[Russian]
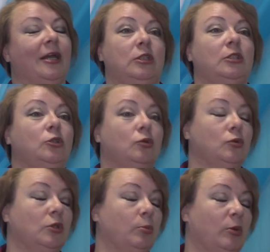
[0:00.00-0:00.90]
И еще
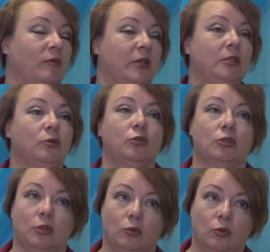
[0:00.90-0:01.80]
одно направление
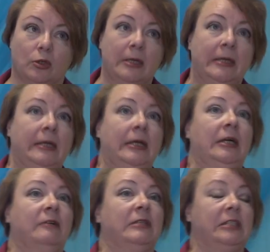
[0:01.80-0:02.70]
очень такое
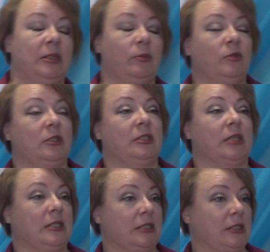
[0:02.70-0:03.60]
Востребована эта
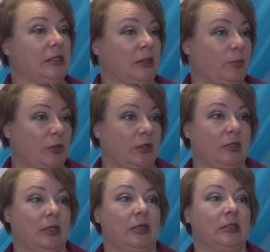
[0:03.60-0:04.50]
сказкотерапия,
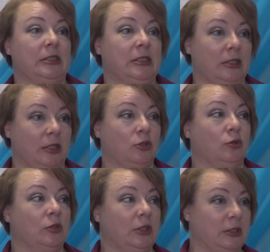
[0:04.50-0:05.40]
так как не секрет,
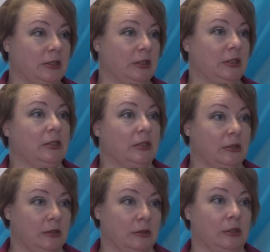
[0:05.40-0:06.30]
что дети здесь со,
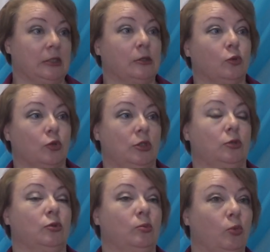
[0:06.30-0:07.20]
со сложной
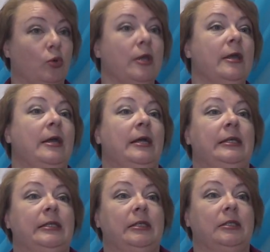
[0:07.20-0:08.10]
судьбой,
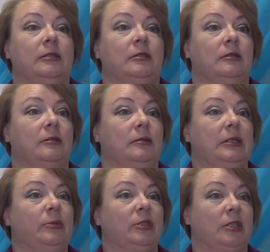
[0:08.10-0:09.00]
и э,
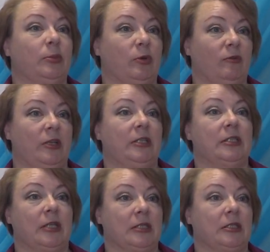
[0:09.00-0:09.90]
именно направление
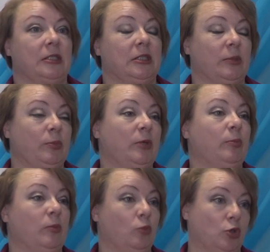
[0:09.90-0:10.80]
сказкотерапия
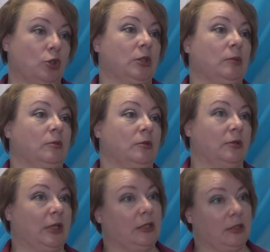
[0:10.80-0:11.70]
поможет им,
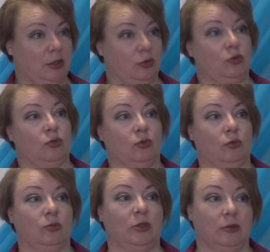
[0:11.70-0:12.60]
э, я надеюсь, что
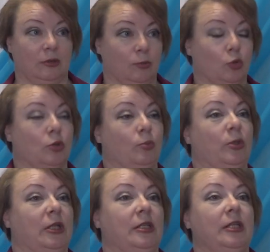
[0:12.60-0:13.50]
мы сможем
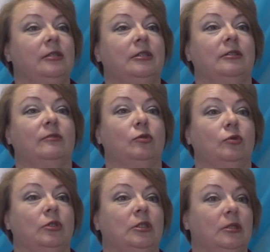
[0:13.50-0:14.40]
преодолеть это
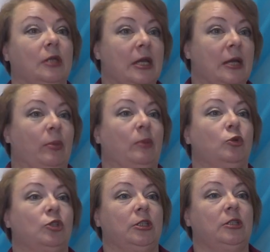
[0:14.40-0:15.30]
все и
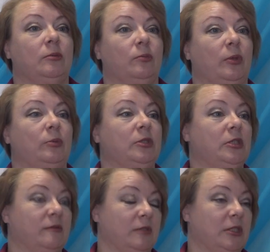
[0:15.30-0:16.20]
помочь детям
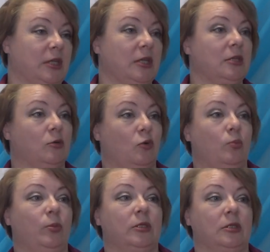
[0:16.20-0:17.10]
победить свои страхи,
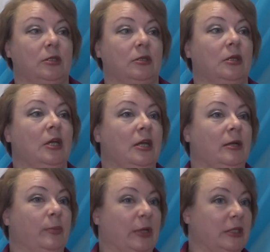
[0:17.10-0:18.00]
комплексы,
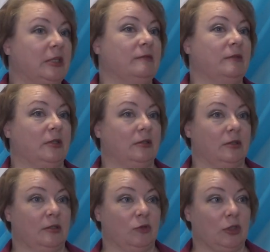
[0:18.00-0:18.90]

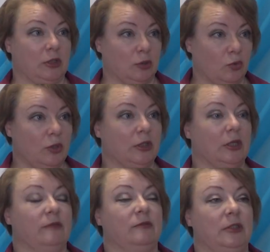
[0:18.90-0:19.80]
проигрывая вот эти роли,
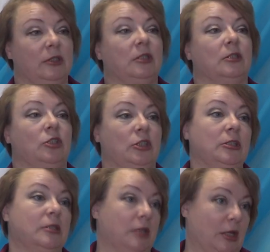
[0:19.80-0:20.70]
ролевые игры
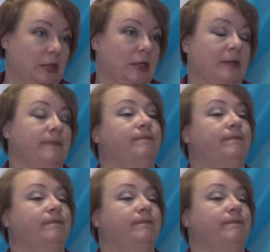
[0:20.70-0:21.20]
через сказки.